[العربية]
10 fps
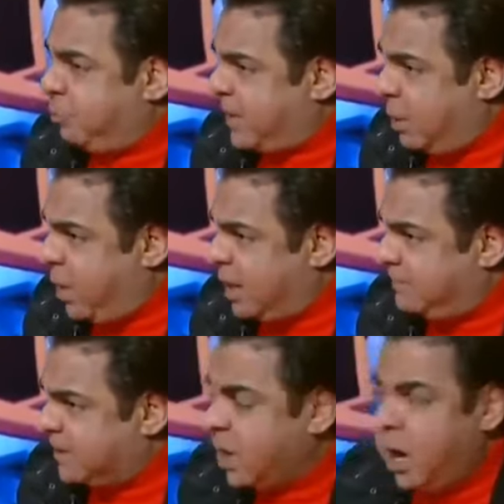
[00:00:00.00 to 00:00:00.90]
ومروق
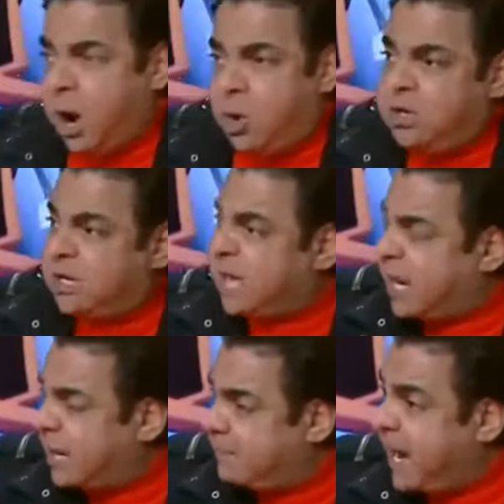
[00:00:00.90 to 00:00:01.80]
البيت هقول لك
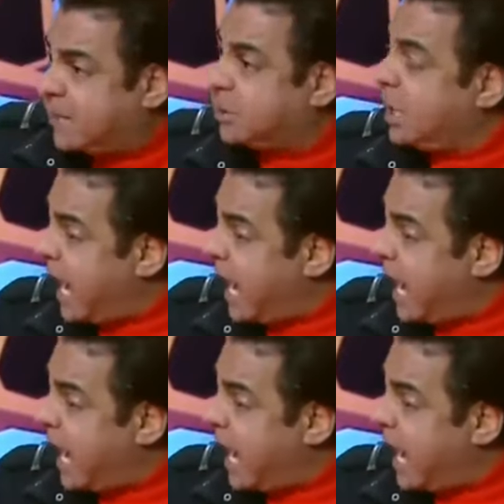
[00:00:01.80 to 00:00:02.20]
لا يما هات